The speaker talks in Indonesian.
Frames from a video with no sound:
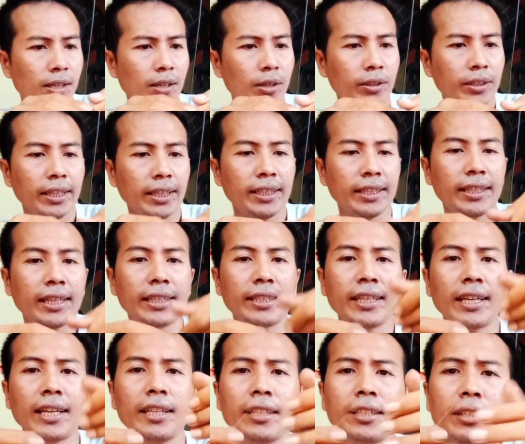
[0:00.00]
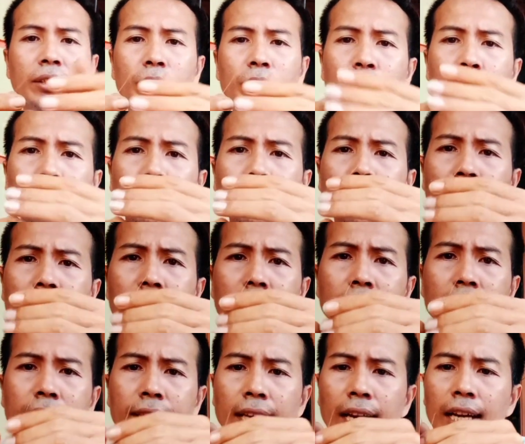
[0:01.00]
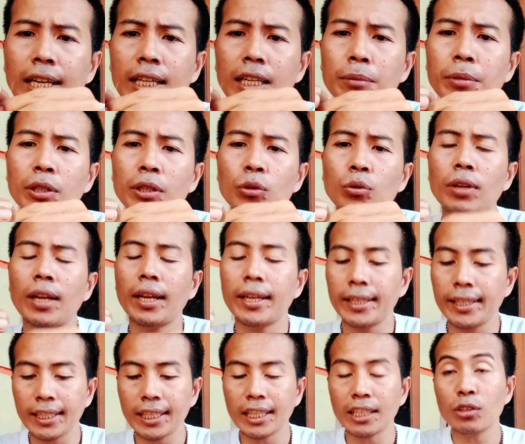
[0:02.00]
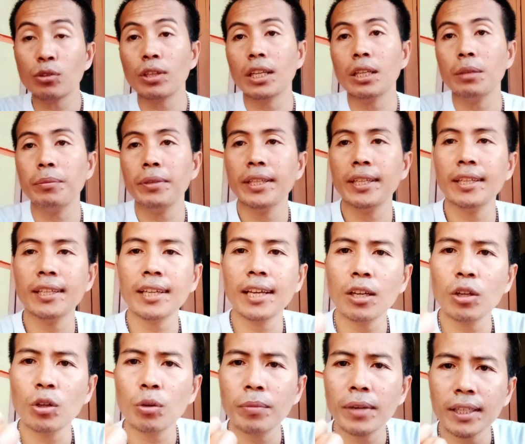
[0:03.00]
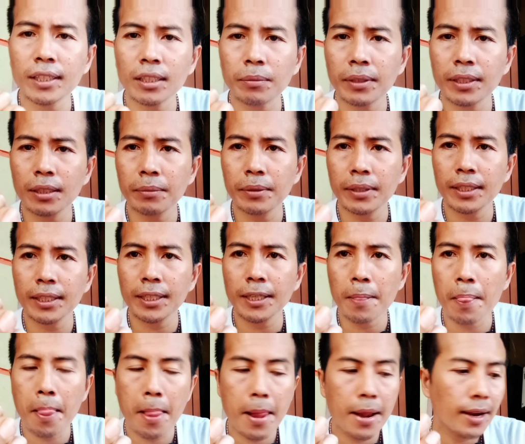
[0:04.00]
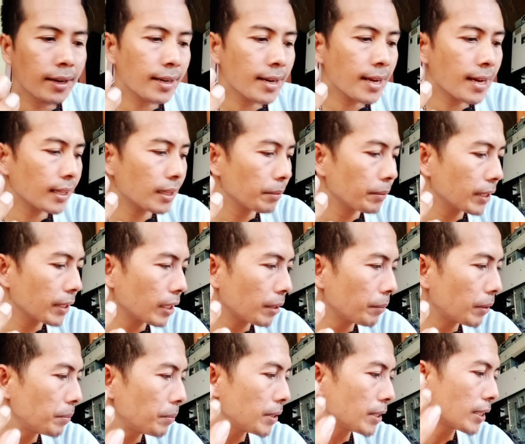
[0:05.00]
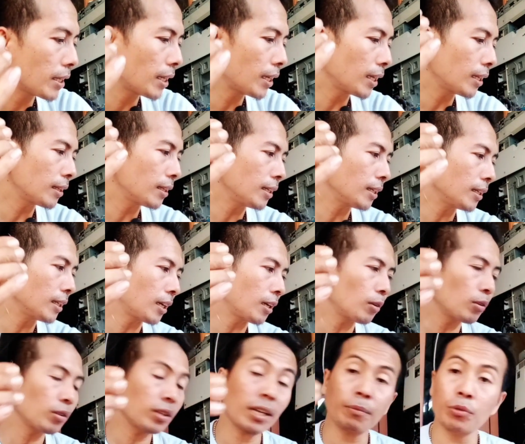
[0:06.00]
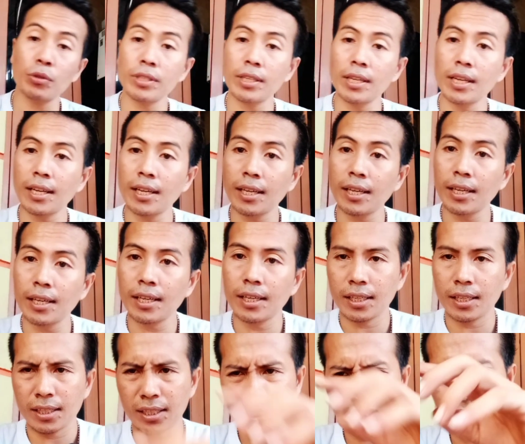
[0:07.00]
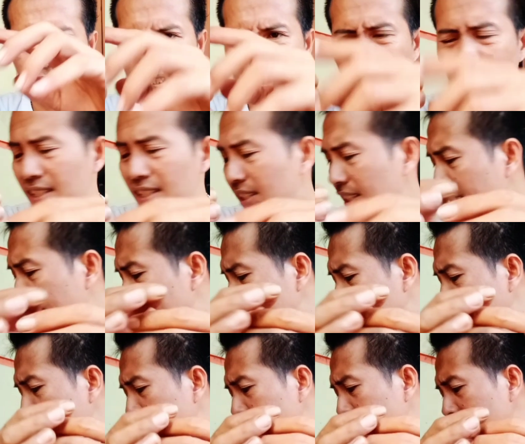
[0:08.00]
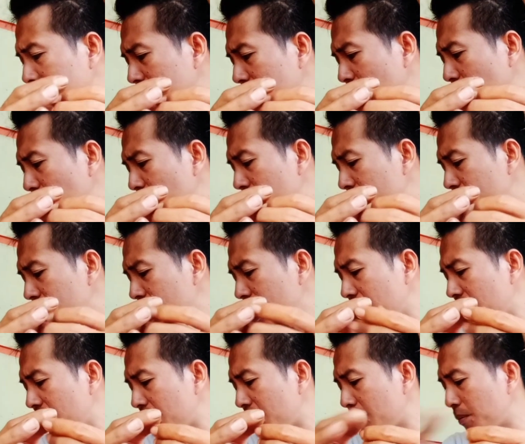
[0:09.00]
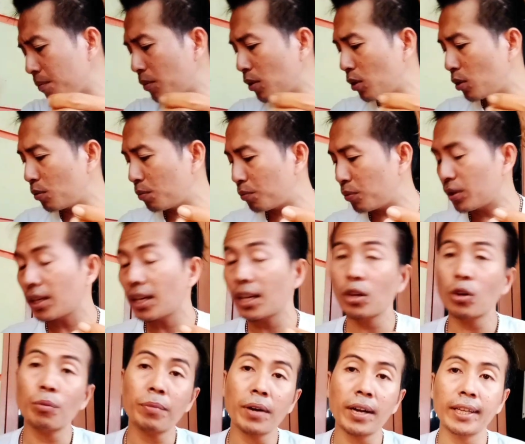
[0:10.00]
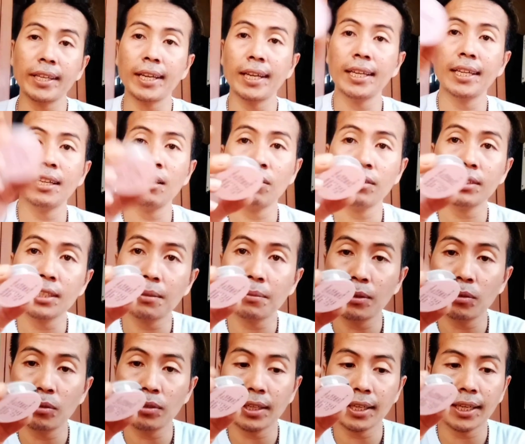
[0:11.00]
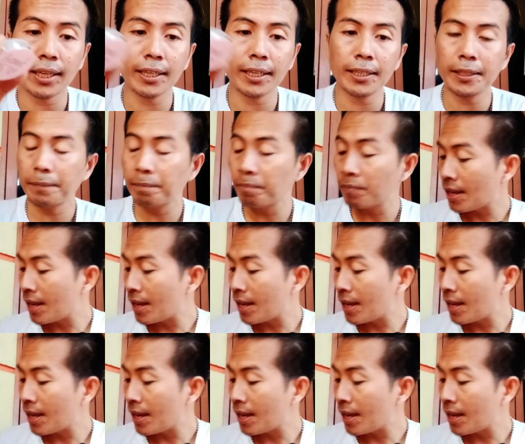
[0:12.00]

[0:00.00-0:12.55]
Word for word: Oke, kita cari ujung ini. Nah, kebetulan ini kan sudah dibikinkan lubang, teman-teman ya. Nah, teman-teman bisa nanti kalau nggak punya ini kan kondisi belum punya lubang ya kalau kita menggunakan ini.